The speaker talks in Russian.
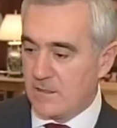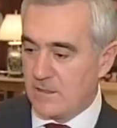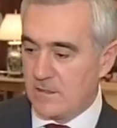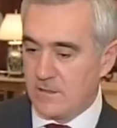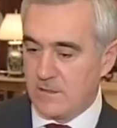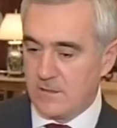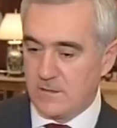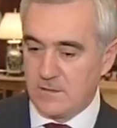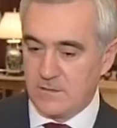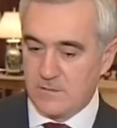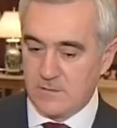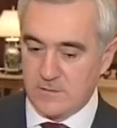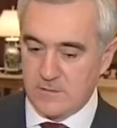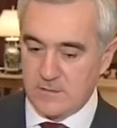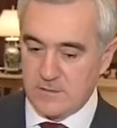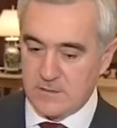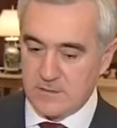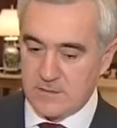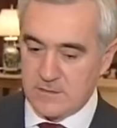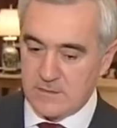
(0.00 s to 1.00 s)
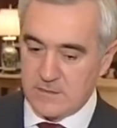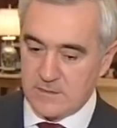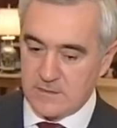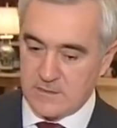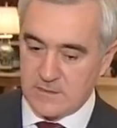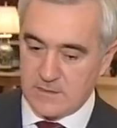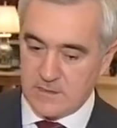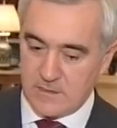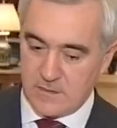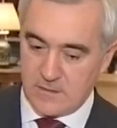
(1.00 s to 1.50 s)
э,
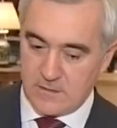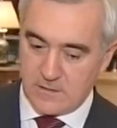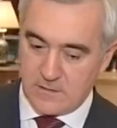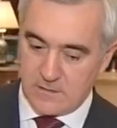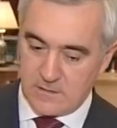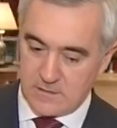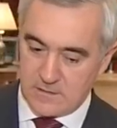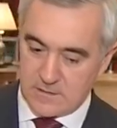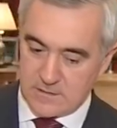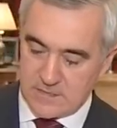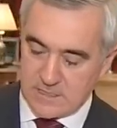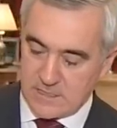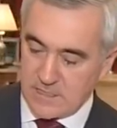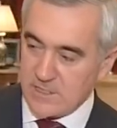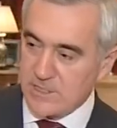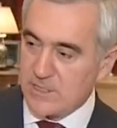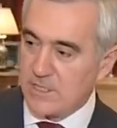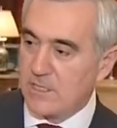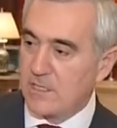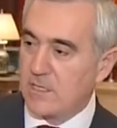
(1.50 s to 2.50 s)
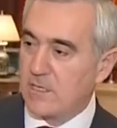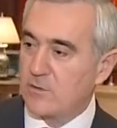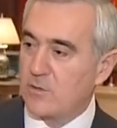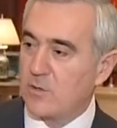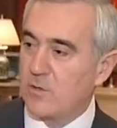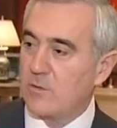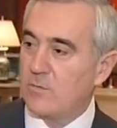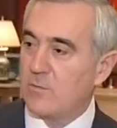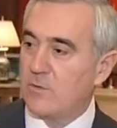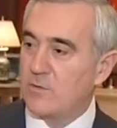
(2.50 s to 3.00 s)
соглашения,
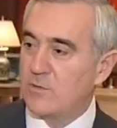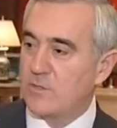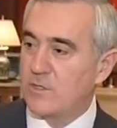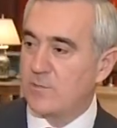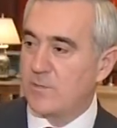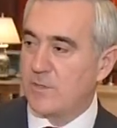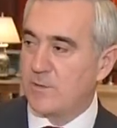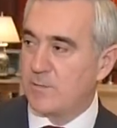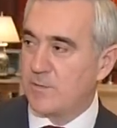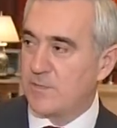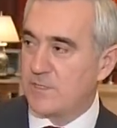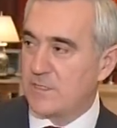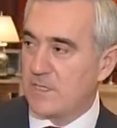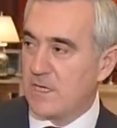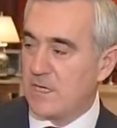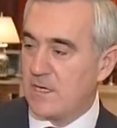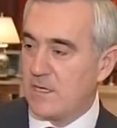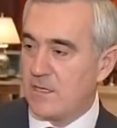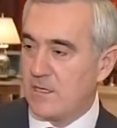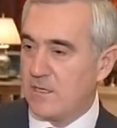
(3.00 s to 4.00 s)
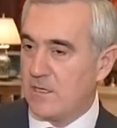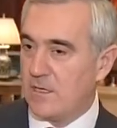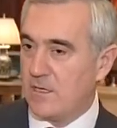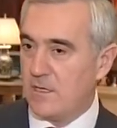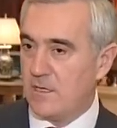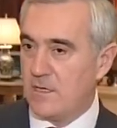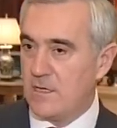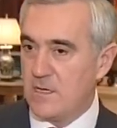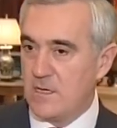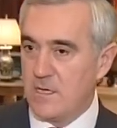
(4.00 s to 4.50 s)
которые мы уже подписали,
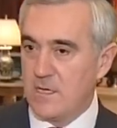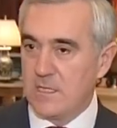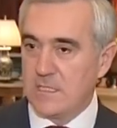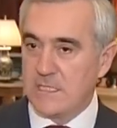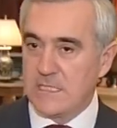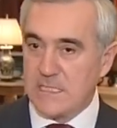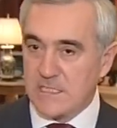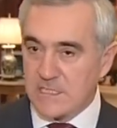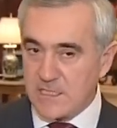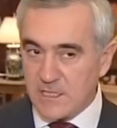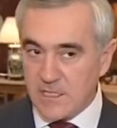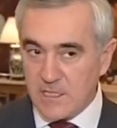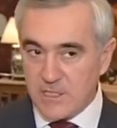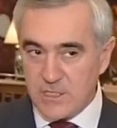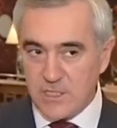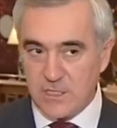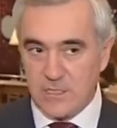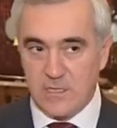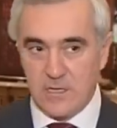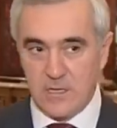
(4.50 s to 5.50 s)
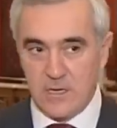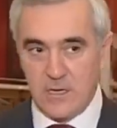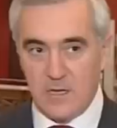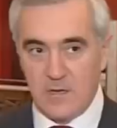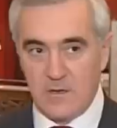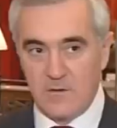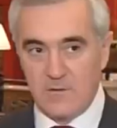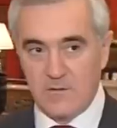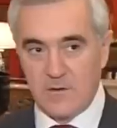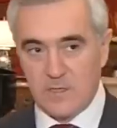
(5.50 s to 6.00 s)
и те соглашения,
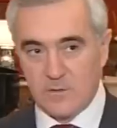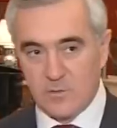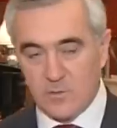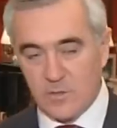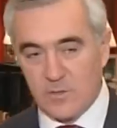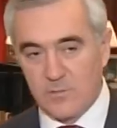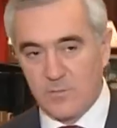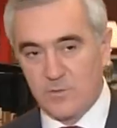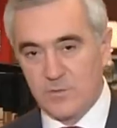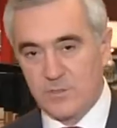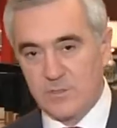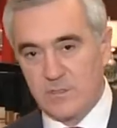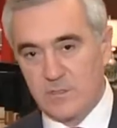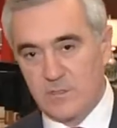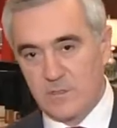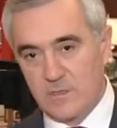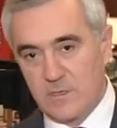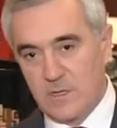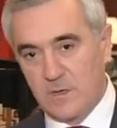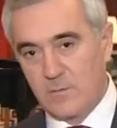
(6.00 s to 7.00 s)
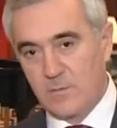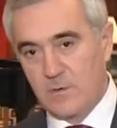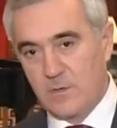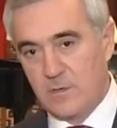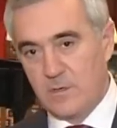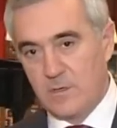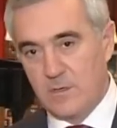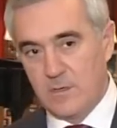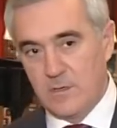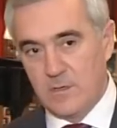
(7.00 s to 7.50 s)
о которых мы уже как бы